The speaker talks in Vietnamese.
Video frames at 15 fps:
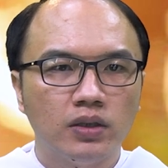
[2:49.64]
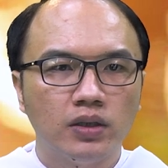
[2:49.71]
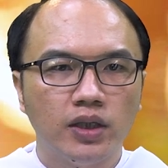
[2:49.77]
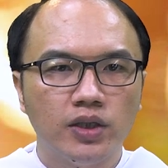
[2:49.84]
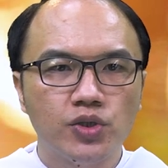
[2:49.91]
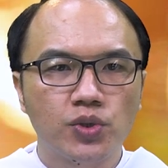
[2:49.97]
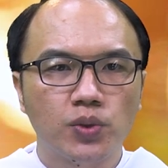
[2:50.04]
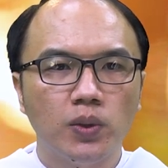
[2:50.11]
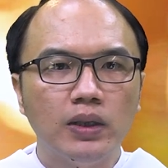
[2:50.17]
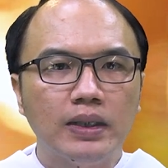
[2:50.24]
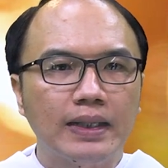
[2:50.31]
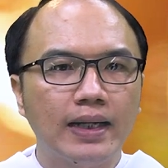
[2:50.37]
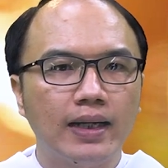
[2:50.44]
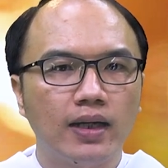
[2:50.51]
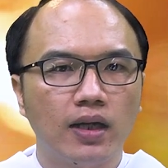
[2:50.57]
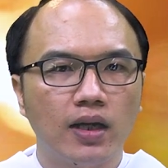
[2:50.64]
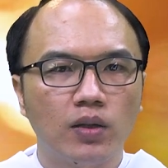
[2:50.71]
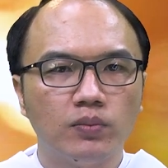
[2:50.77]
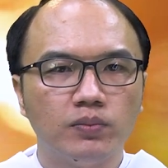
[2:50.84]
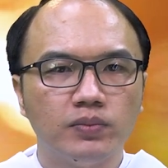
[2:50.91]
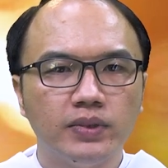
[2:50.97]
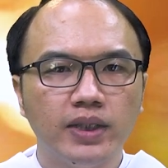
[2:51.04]
thiên chúa cần
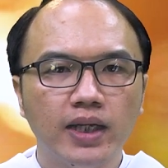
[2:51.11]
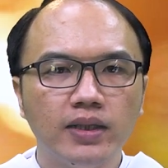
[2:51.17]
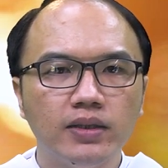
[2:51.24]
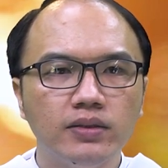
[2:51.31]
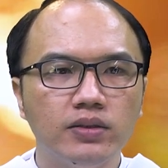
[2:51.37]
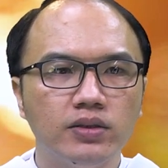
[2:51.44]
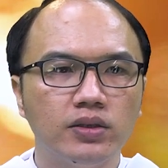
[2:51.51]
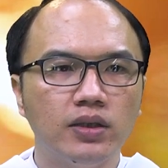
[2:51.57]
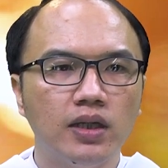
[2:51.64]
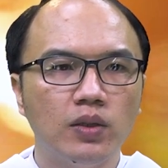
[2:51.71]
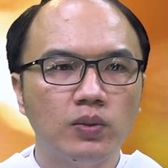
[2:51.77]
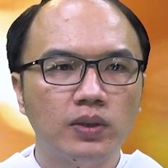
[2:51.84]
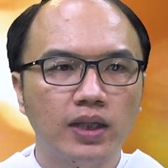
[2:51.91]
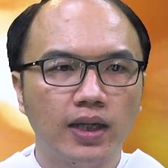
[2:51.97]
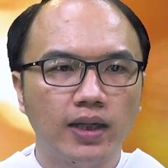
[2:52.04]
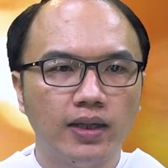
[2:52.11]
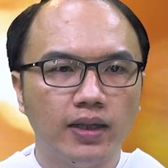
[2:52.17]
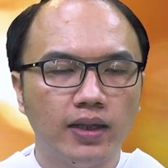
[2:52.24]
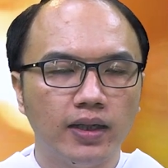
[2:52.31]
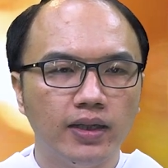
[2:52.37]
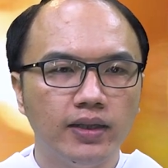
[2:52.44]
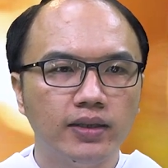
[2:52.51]
lòng nhân chứ đâu
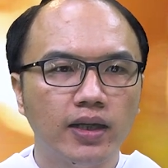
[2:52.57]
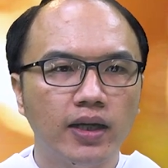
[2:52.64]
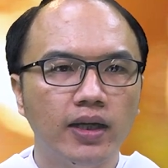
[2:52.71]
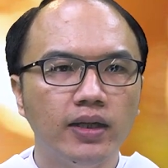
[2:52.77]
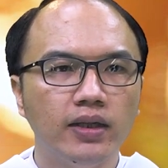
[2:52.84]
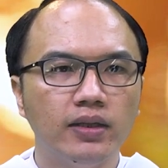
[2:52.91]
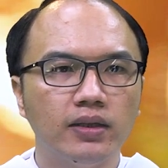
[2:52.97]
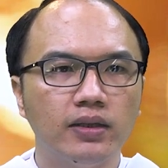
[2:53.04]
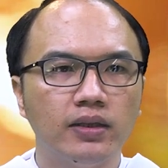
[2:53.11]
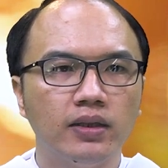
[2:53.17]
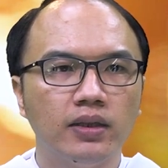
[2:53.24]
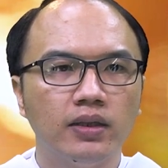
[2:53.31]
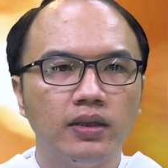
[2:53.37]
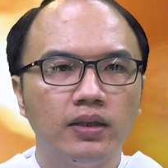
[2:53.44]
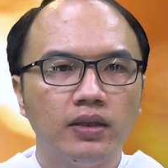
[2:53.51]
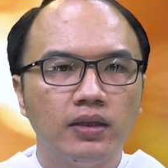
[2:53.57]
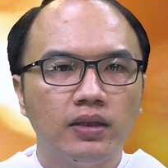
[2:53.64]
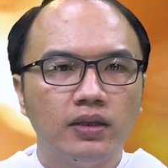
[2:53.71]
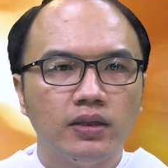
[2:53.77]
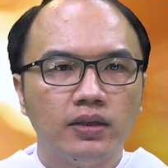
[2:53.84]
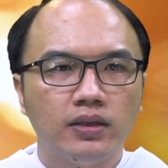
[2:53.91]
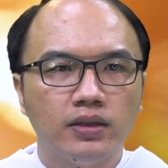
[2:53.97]
cần hy tế
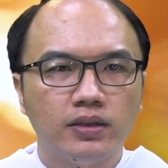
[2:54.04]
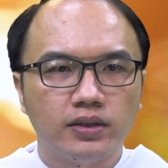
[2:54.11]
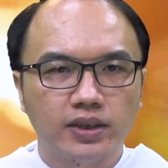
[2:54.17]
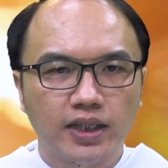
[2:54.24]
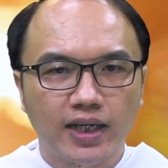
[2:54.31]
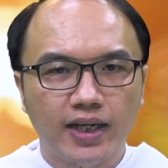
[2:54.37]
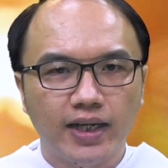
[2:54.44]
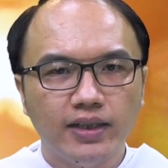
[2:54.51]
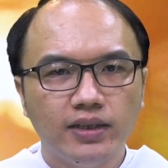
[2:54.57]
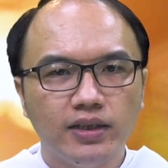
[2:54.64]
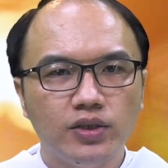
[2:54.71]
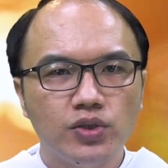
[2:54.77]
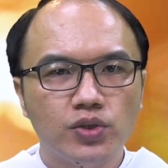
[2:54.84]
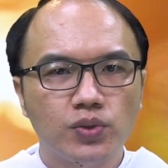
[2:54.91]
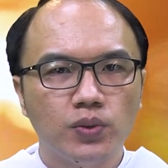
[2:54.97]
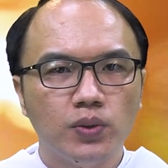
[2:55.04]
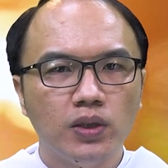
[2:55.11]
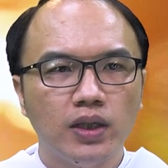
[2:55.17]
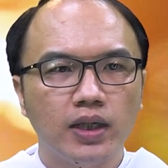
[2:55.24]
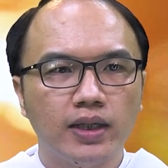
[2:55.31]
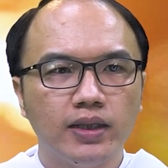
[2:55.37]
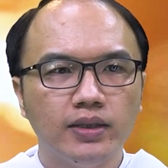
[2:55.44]
chẳng lẽ thiên chúa
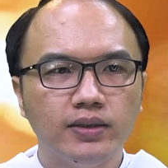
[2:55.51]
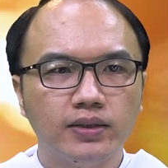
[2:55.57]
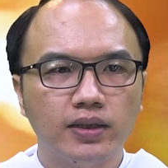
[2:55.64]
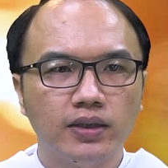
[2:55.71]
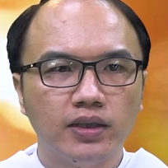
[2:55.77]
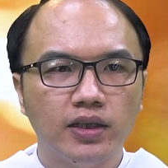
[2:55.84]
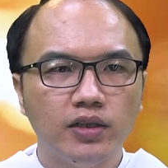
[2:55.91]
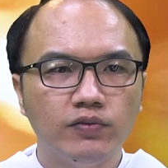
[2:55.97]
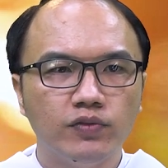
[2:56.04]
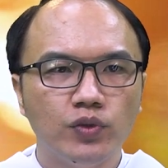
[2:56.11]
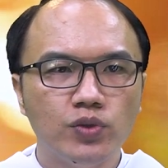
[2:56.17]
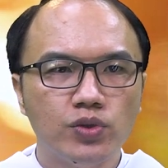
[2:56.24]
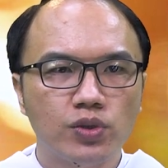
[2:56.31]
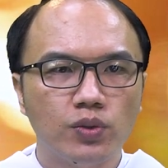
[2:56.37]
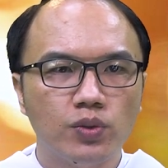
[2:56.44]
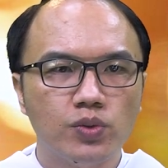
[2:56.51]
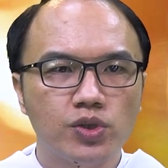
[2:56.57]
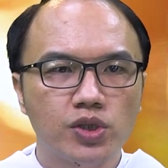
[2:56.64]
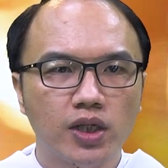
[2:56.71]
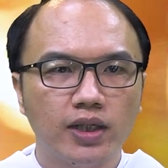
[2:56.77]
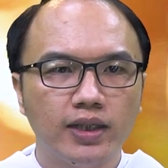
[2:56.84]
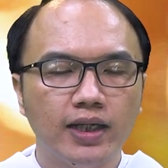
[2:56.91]
là đứng dựng nên vũ trụ
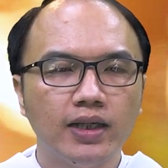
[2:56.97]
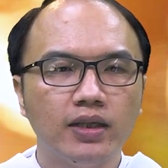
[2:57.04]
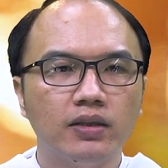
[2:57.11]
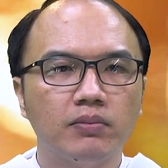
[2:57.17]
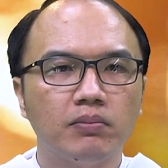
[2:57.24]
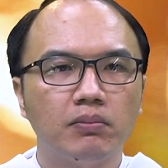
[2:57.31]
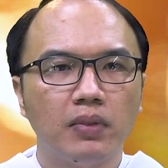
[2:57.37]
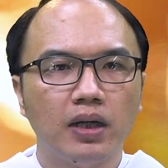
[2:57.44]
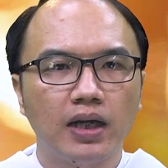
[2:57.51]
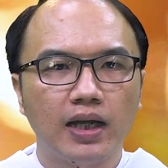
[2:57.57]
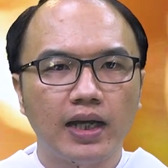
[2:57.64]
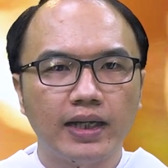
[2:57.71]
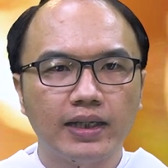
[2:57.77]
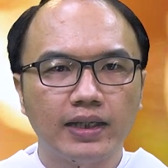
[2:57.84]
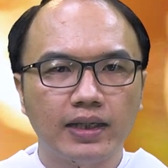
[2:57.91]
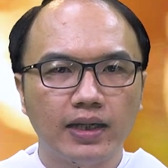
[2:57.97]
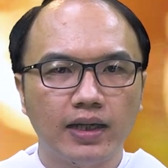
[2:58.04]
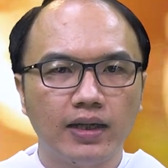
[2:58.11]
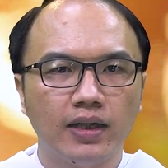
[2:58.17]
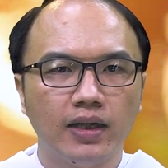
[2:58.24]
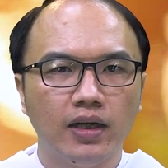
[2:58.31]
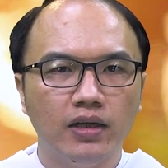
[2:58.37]
trời đất mà lại
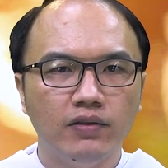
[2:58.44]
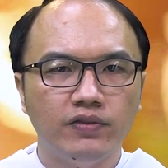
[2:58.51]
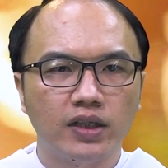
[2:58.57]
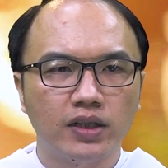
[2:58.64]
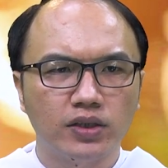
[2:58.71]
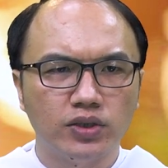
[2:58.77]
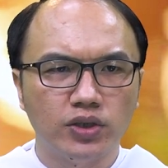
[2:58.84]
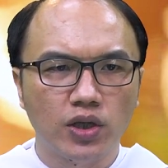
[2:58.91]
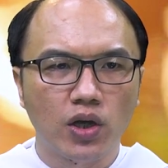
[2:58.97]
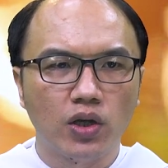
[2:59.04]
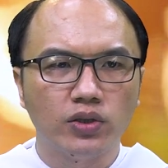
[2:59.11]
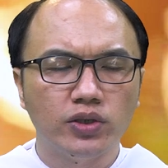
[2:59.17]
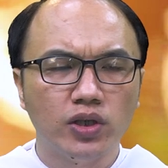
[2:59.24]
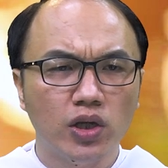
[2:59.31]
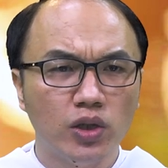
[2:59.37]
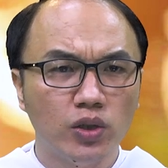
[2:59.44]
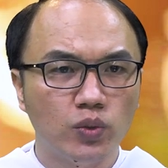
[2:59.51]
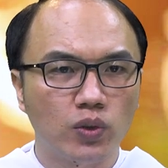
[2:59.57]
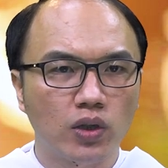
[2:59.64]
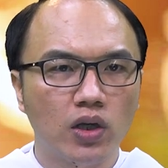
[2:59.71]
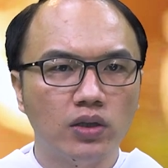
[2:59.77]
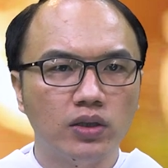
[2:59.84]
cần lễ vật nhỏ nhoi
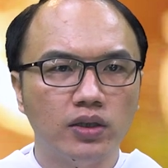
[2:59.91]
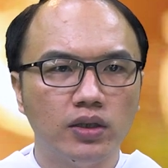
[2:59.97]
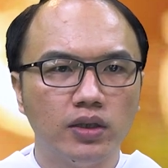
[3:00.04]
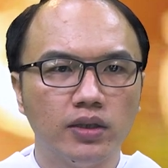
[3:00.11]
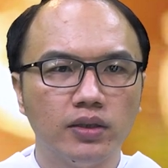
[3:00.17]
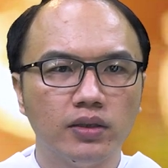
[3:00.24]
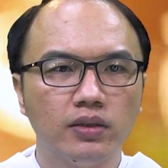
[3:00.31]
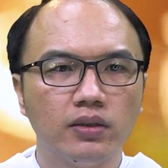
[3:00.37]
của con người